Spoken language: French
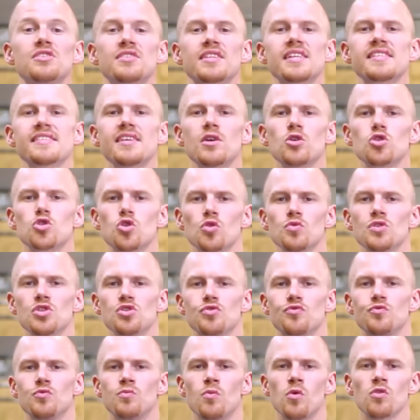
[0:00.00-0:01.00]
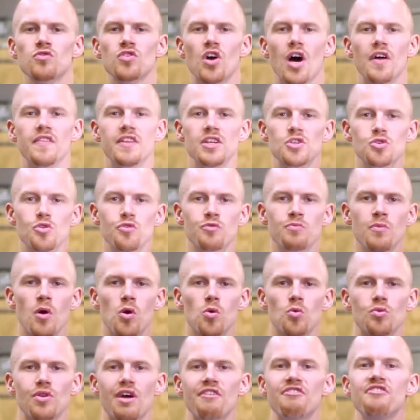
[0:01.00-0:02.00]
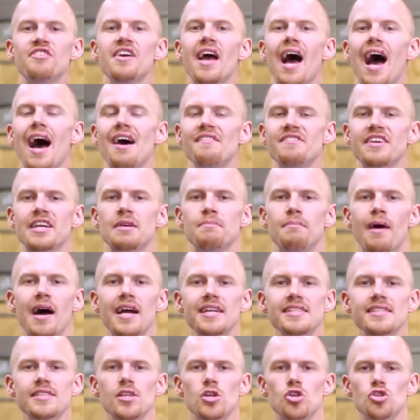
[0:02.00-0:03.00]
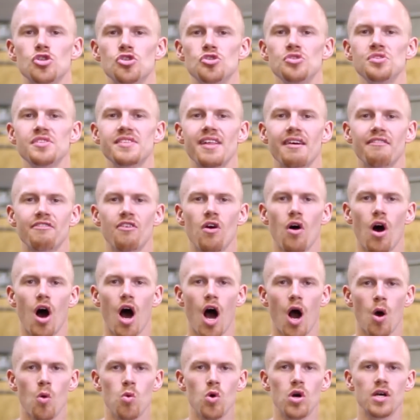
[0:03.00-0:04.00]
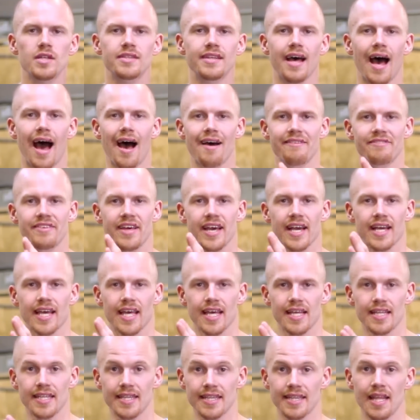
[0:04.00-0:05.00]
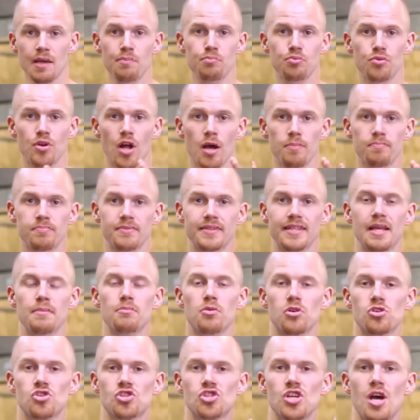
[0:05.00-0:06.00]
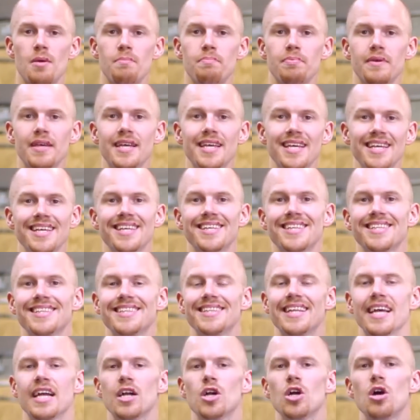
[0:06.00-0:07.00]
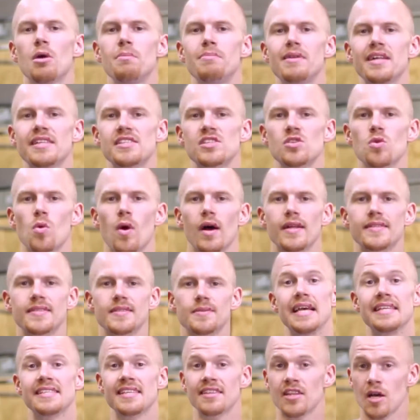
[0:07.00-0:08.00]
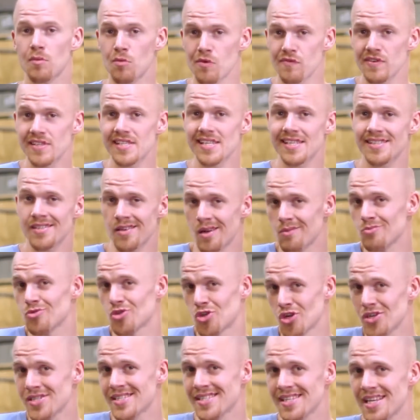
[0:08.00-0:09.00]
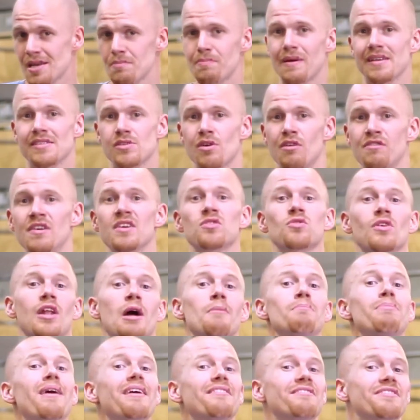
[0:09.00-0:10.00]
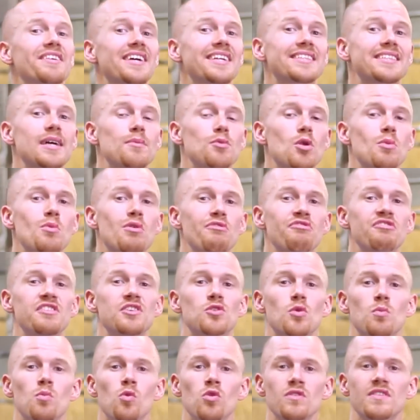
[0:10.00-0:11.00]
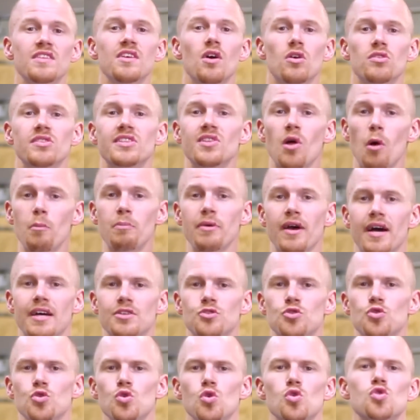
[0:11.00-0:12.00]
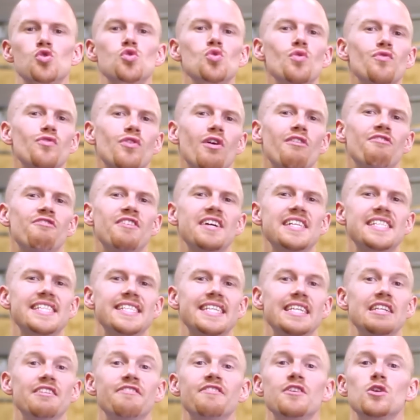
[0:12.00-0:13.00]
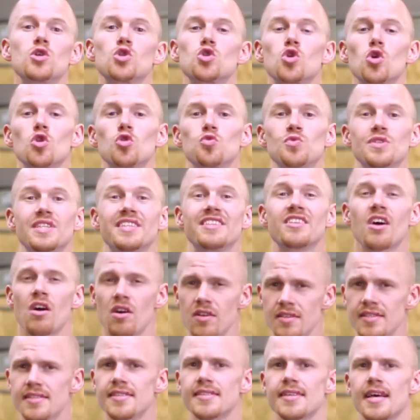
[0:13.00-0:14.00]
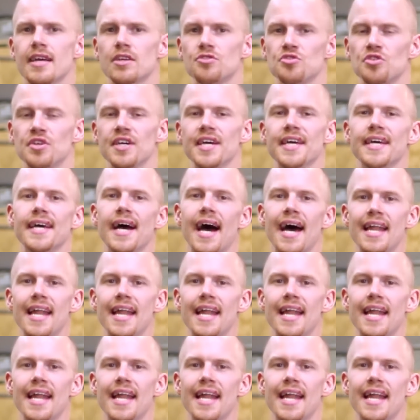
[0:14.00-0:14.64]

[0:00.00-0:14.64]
illustrer ça, aujourd'hui, je vous montre un échauffement qu'on a fait avec Max juste avant à WOD avec des pull-ups, des box jumps et des goblet squats. Et c'est un mauvais exemple, je le sais, parce qu'en fait, on n'a pas véritablement fait de montée en température, sauf qu'en fait, il fait aujourd'hui 35 degrés